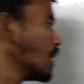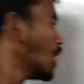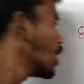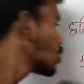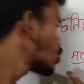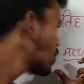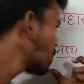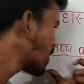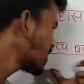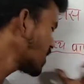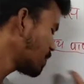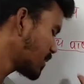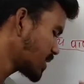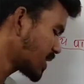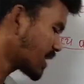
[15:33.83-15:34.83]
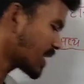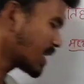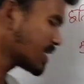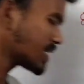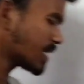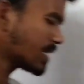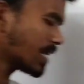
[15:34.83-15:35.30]
है तो मध्य प्रसारण
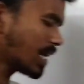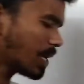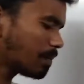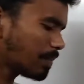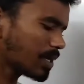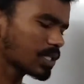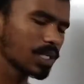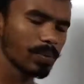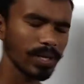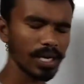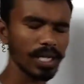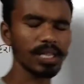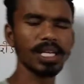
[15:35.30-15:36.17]
काल ज़्यादा लंबा समय